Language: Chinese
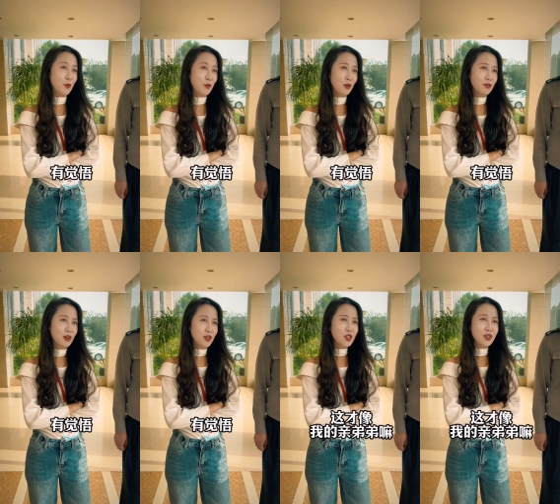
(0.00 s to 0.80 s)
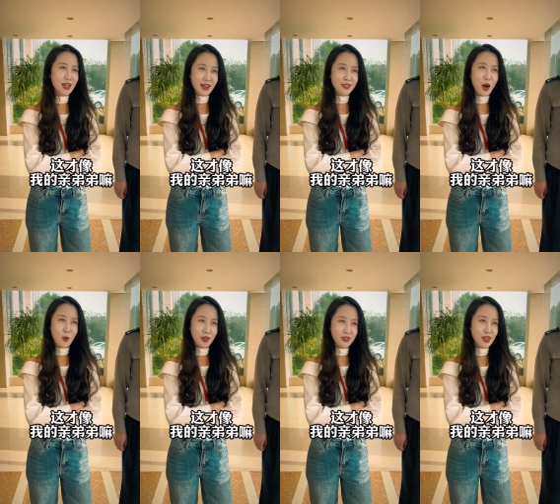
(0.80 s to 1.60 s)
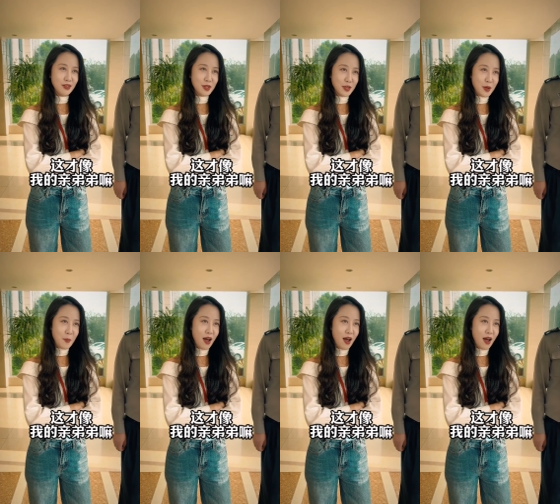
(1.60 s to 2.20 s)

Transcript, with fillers: 悟，这才像我的亲弟弟